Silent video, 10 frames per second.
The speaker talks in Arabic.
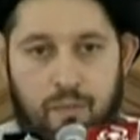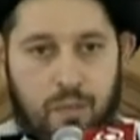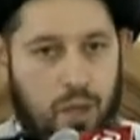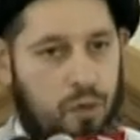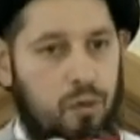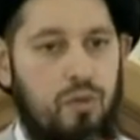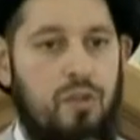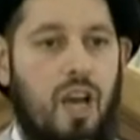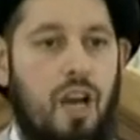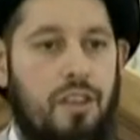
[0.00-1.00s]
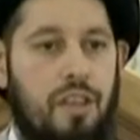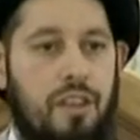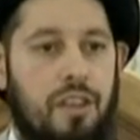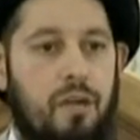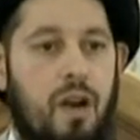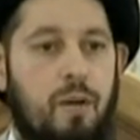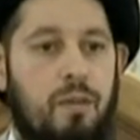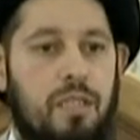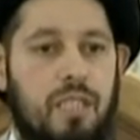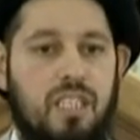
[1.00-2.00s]
بدون هذه
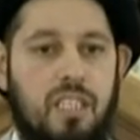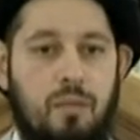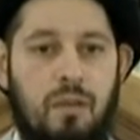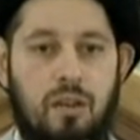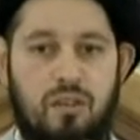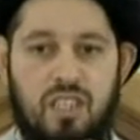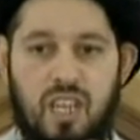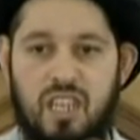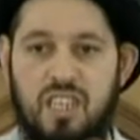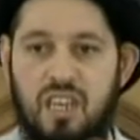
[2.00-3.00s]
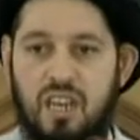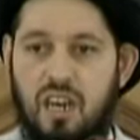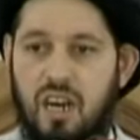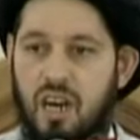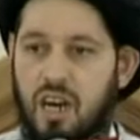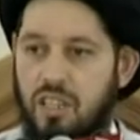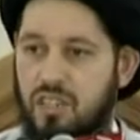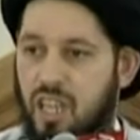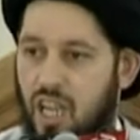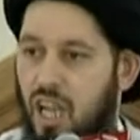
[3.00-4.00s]
الضوابط استعمال التقية
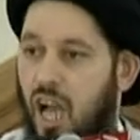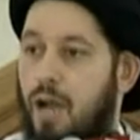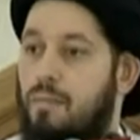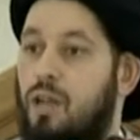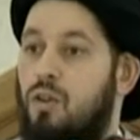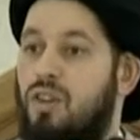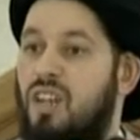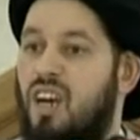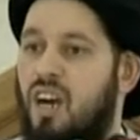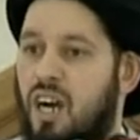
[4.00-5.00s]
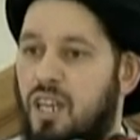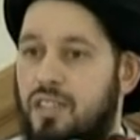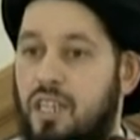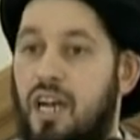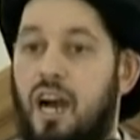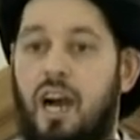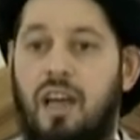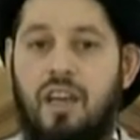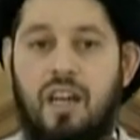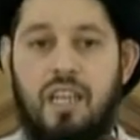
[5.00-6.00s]
خاطئ عمل خاطئ
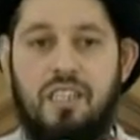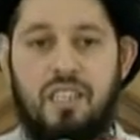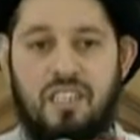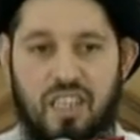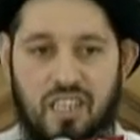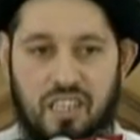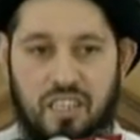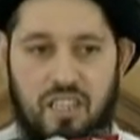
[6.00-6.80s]
هذا ليس تقية